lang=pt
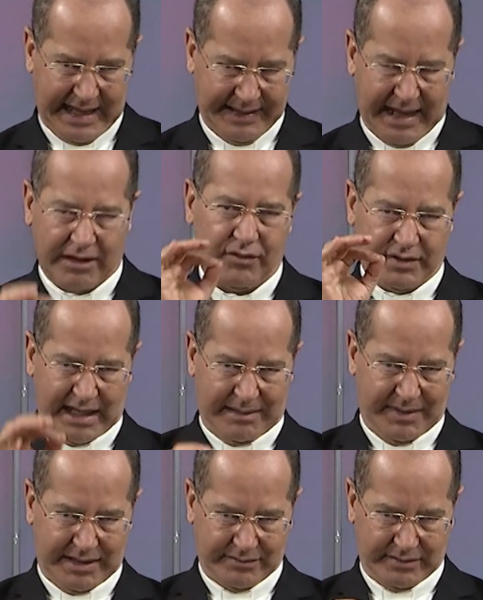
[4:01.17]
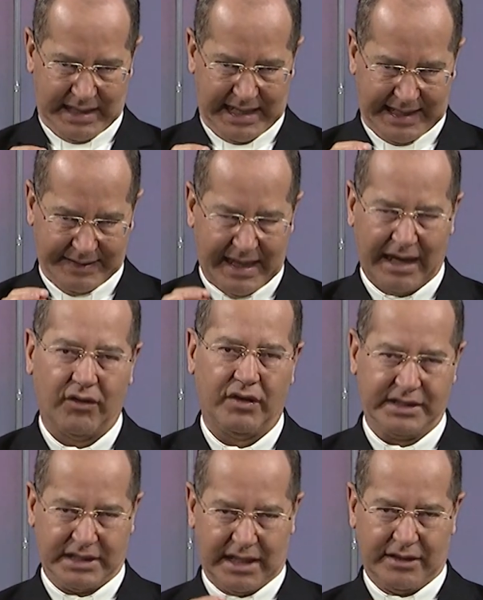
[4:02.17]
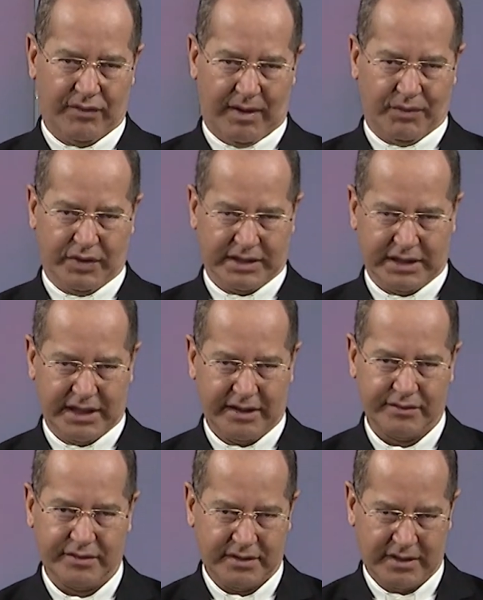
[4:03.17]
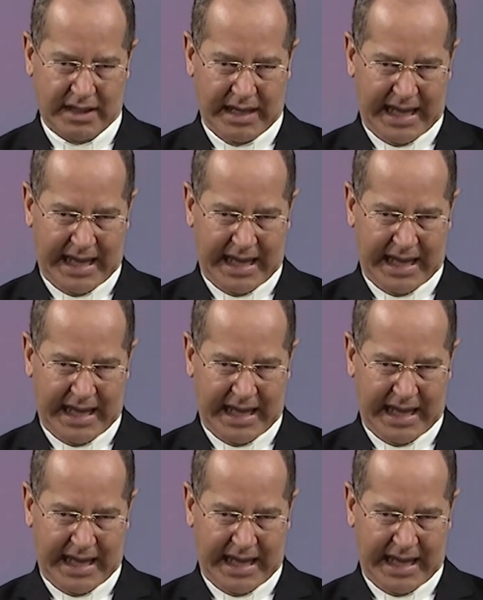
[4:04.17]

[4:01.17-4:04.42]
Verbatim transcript: na contramão da lógica do amor de Deus.